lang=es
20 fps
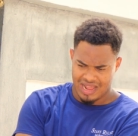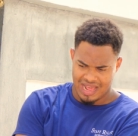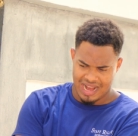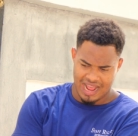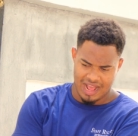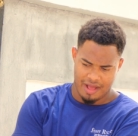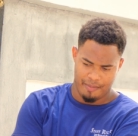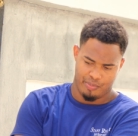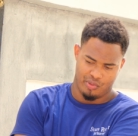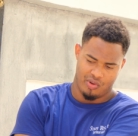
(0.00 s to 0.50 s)

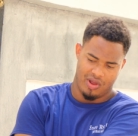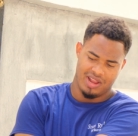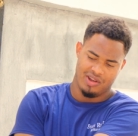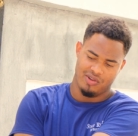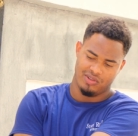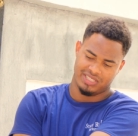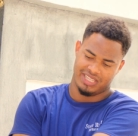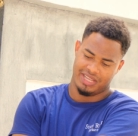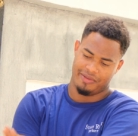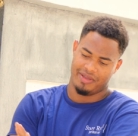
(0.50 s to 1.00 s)
naranja, pero ahí
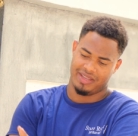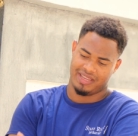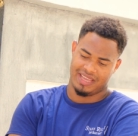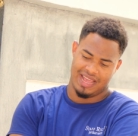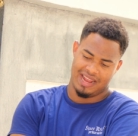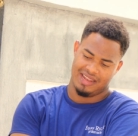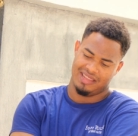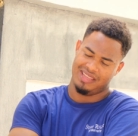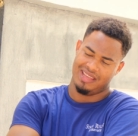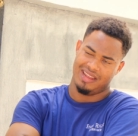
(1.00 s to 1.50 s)
no se ve que
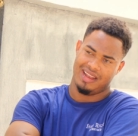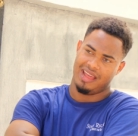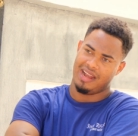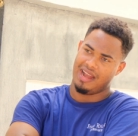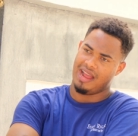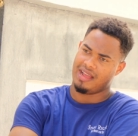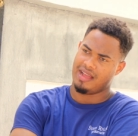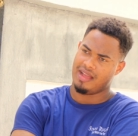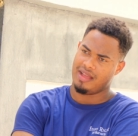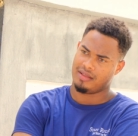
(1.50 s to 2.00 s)
hay 10
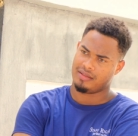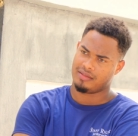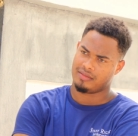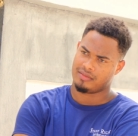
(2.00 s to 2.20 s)
naranja.